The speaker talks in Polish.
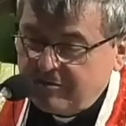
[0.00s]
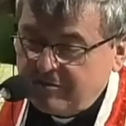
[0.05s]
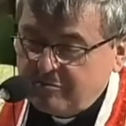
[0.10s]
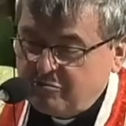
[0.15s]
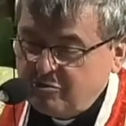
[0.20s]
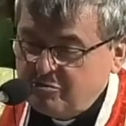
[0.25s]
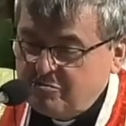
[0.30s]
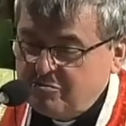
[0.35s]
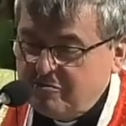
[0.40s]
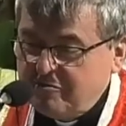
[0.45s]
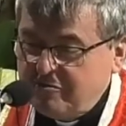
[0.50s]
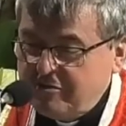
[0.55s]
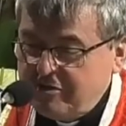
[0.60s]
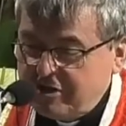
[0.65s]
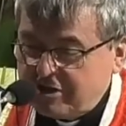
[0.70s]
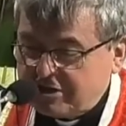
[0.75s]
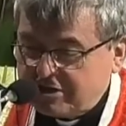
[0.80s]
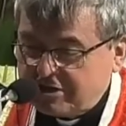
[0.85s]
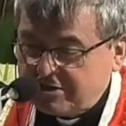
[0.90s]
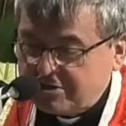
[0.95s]
Więc Bóg mówi,
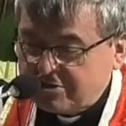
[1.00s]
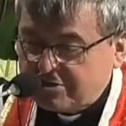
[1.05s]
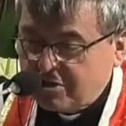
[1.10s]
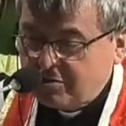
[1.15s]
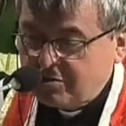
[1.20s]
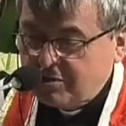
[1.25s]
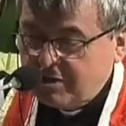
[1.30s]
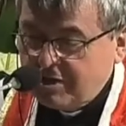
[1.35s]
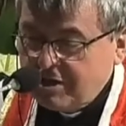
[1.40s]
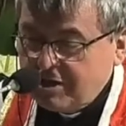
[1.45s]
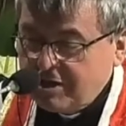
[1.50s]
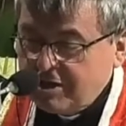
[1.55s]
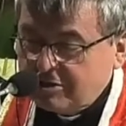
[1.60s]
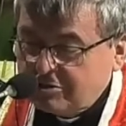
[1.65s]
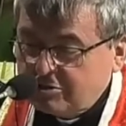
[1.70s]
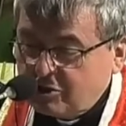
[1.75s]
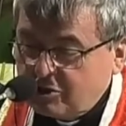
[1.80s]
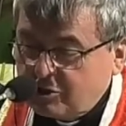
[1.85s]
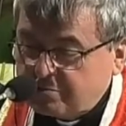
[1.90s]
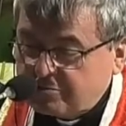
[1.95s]
jeśli są
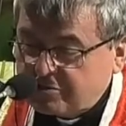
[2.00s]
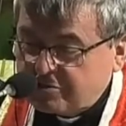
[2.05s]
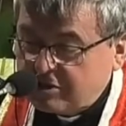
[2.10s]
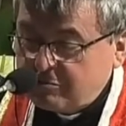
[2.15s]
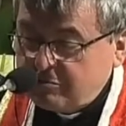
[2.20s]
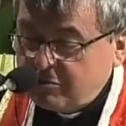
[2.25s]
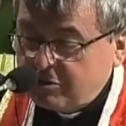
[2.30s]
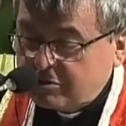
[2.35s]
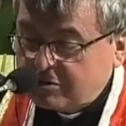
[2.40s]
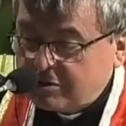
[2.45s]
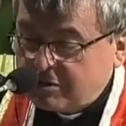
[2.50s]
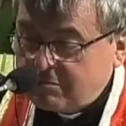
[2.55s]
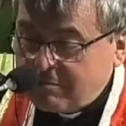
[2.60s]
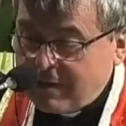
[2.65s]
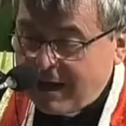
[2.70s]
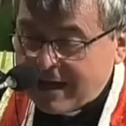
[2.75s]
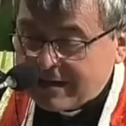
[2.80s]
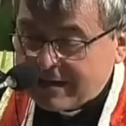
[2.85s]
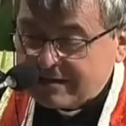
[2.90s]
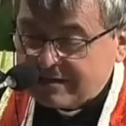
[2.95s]
to przedmioty
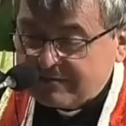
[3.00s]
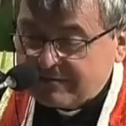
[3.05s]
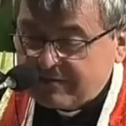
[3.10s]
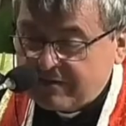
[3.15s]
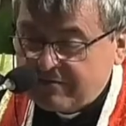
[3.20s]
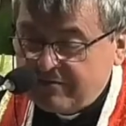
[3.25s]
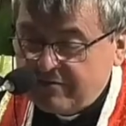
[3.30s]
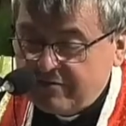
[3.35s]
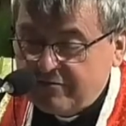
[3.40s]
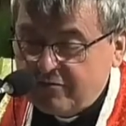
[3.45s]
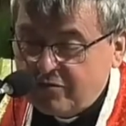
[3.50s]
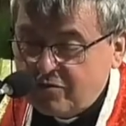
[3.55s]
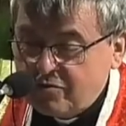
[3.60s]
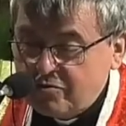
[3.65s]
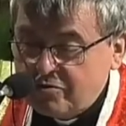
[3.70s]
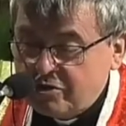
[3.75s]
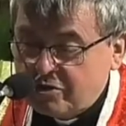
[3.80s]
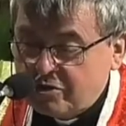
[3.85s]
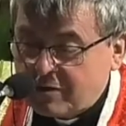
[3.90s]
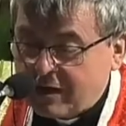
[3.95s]
martwe,
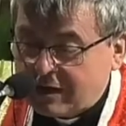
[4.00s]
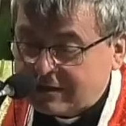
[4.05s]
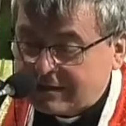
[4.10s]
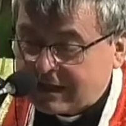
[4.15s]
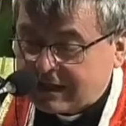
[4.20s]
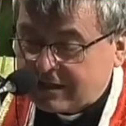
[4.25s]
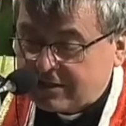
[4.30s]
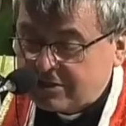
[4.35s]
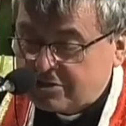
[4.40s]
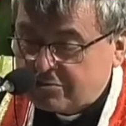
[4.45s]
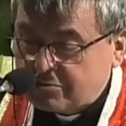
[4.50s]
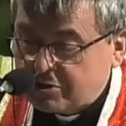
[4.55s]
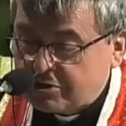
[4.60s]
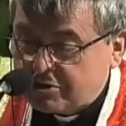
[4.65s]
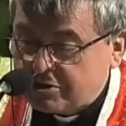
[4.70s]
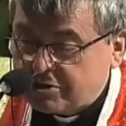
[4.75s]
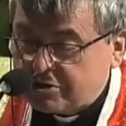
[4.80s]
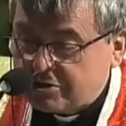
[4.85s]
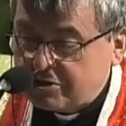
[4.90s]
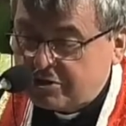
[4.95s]
wywołują ataki
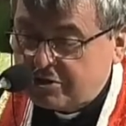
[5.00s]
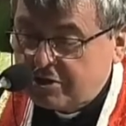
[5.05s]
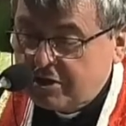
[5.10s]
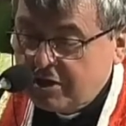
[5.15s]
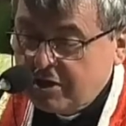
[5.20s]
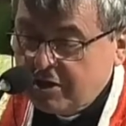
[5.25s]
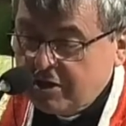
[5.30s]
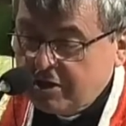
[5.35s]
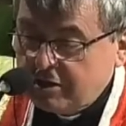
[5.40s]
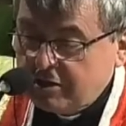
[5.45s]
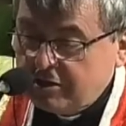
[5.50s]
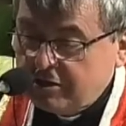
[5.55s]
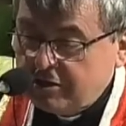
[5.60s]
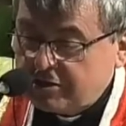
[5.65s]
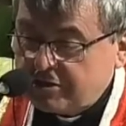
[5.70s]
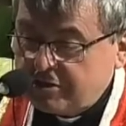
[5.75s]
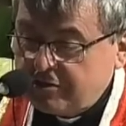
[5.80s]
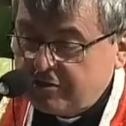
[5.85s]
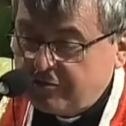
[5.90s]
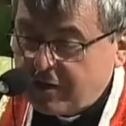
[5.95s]
złości.
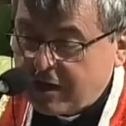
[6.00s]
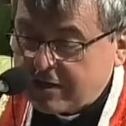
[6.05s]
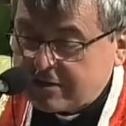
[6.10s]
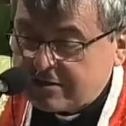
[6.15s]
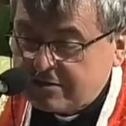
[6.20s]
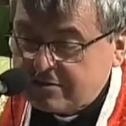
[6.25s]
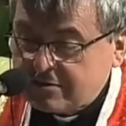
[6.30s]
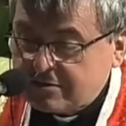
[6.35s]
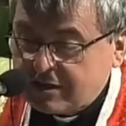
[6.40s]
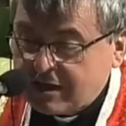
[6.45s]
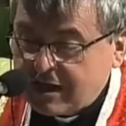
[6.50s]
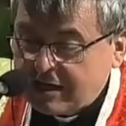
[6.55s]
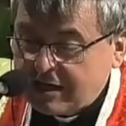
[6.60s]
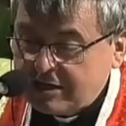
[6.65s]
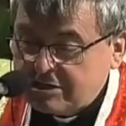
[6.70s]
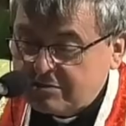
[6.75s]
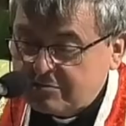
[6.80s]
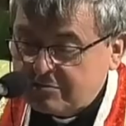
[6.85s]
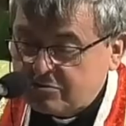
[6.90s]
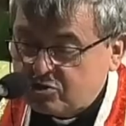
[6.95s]
Jeśli własny
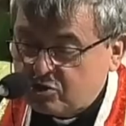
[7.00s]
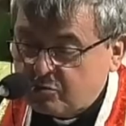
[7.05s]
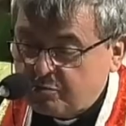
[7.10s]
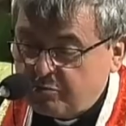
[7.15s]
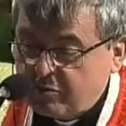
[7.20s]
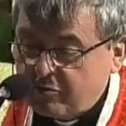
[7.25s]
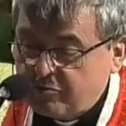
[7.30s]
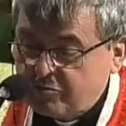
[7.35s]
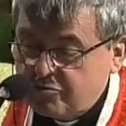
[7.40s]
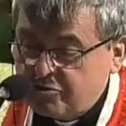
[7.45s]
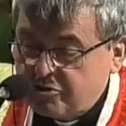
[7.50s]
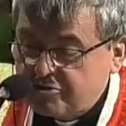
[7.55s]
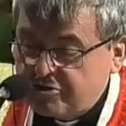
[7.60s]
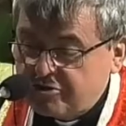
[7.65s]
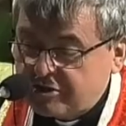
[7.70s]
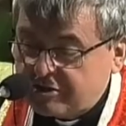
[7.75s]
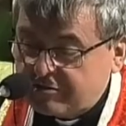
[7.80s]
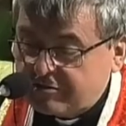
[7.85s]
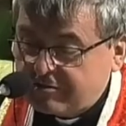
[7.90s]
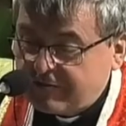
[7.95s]
organizm jest to powód do
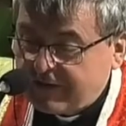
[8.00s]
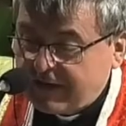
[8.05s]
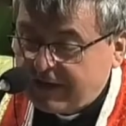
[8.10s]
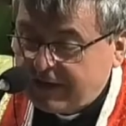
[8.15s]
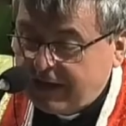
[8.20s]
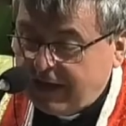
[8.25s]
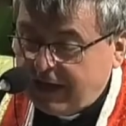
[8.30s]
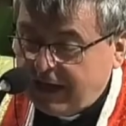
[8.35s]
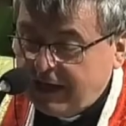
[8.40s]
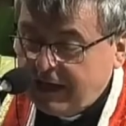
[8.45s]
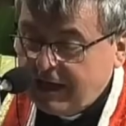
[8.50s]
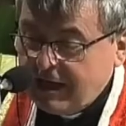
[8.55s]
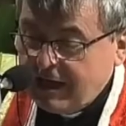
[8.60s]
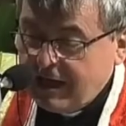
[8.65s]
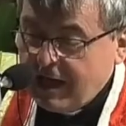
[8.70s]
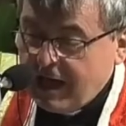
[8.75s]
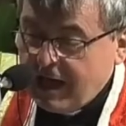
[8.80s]
zdenerwowania,